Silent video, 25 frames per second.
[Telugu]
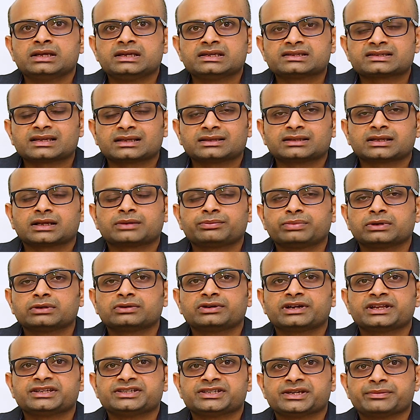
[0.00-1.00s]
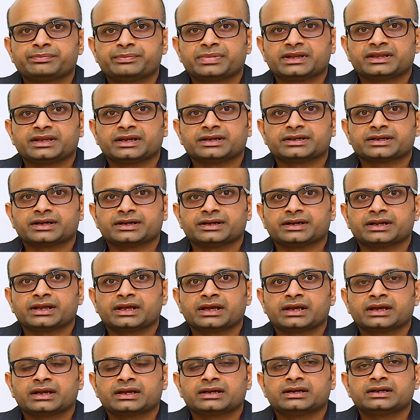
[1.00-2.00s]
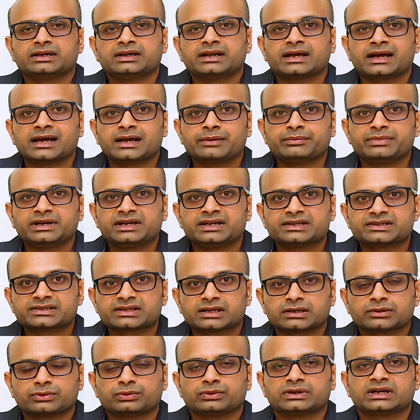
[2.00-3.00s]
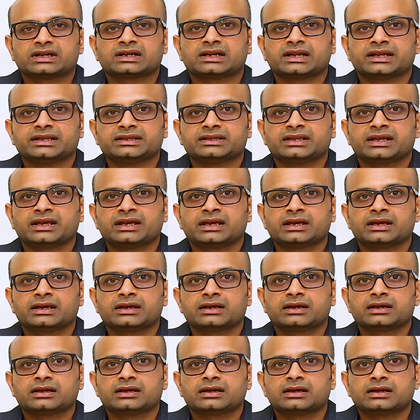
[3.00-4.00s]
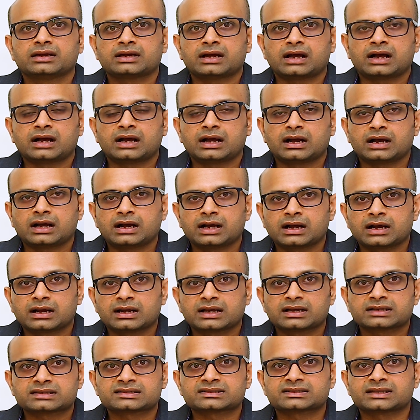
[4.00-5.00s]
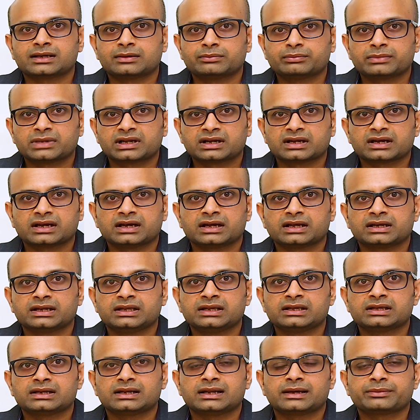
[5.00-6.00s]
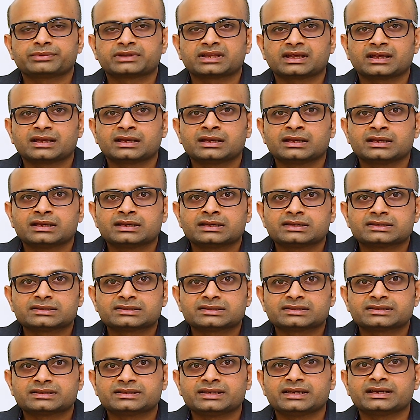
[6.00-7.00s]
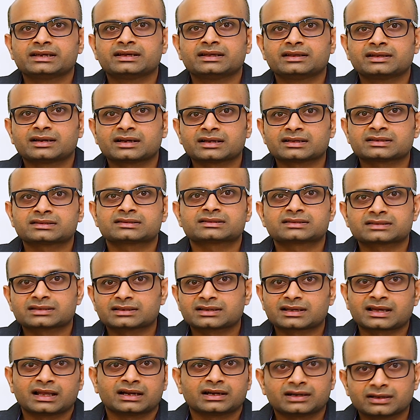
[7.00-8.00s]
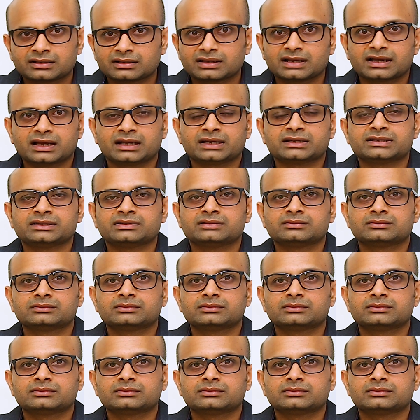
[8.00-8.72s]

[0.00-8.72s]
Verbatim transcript: ఈ సందర్భంలో నేను చెప్పేది ఏంటంటే డయాబెటీస్ ఉన్నట్లయితే అంగస్తంభన కానీ లేకపోతే శీఘ్ర స్ఖలనం కానీ